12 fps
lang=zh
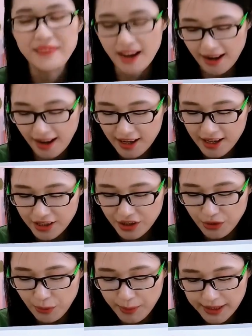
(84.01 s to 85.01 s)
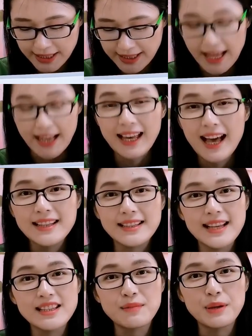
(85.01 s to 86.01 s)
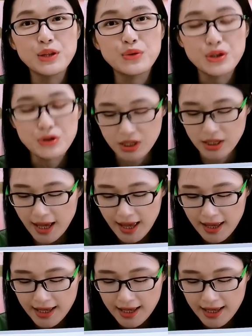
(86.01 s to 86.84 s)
好了，所以我们一起来看的单词拼读就是